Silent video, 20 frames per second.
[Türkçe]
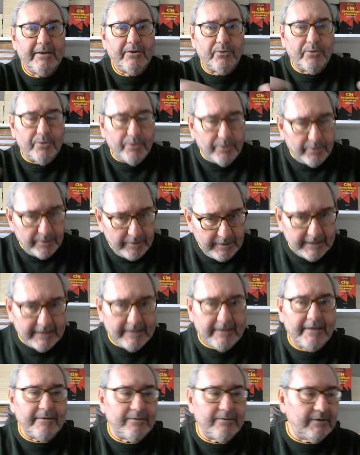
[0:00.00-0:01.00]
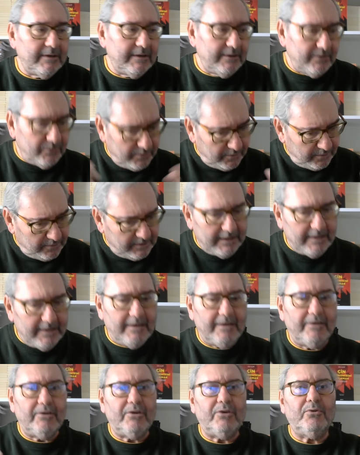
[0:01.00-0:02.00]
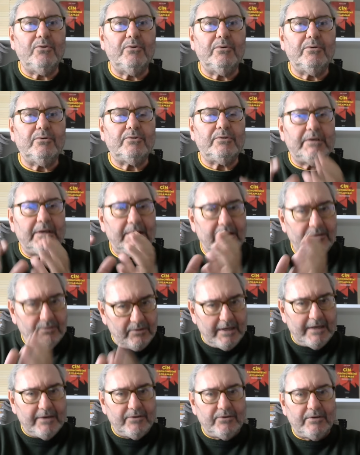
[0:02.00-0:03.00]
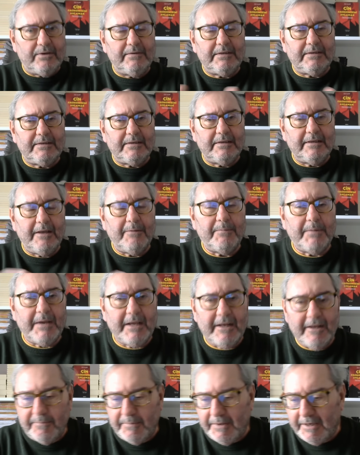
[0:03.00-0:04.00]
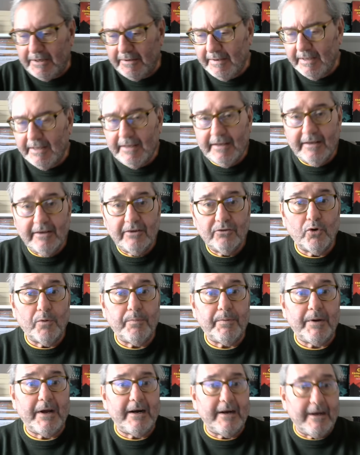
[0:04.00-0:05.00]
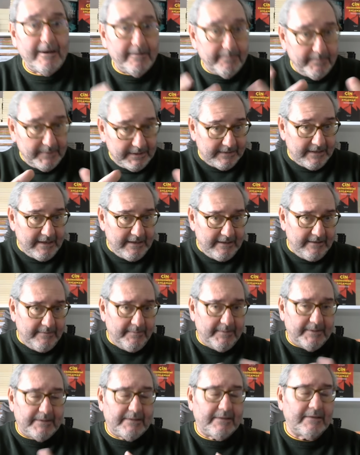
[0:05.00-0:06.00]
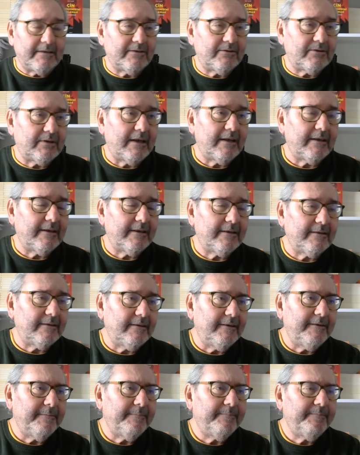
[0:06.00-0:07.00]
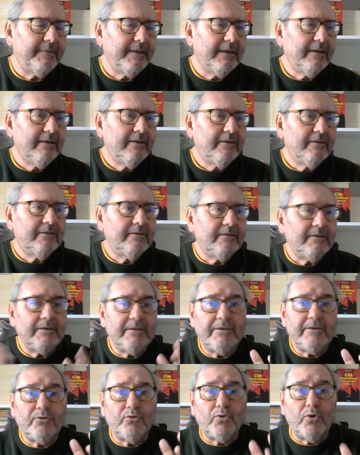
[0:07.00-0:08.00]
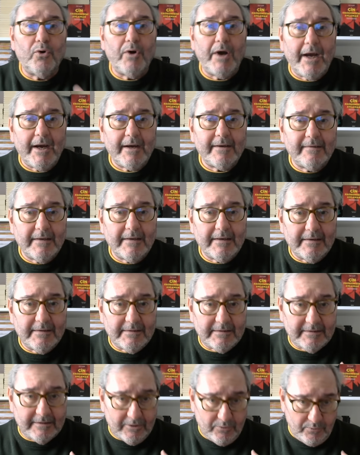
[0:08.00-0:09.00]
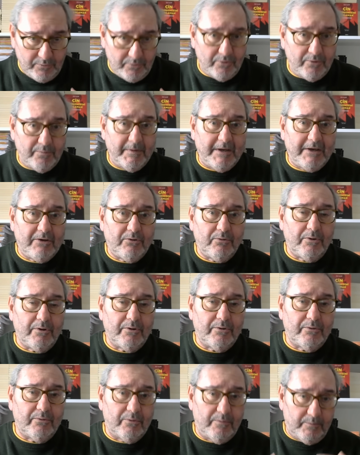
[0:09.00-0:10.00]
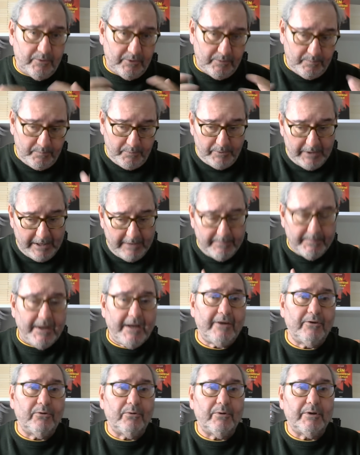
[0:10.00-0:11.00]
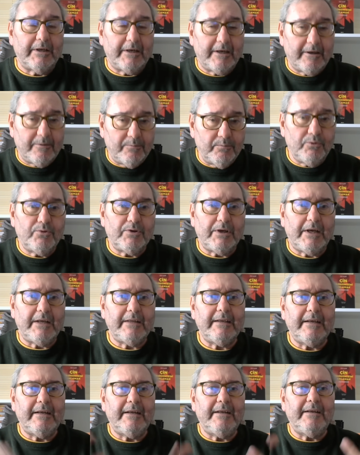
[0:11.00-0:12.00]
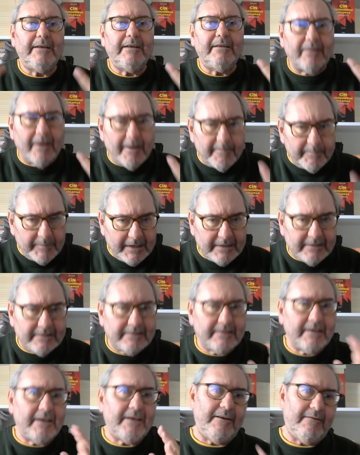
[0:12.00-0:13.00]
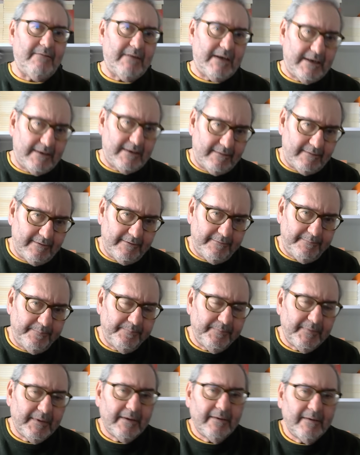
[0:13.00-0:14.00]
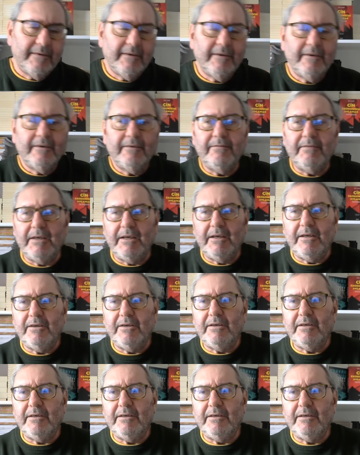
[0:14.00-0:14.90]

onların e, Türkiye'nin de görüşleri çerçevesinde belli bir toparlanma sağlamasını sağladı. E, Doğu Akdeniz'de yürütmekte olduğumuz buna bağlı olarak mücadelenin tam desteğini verdi. Ve e,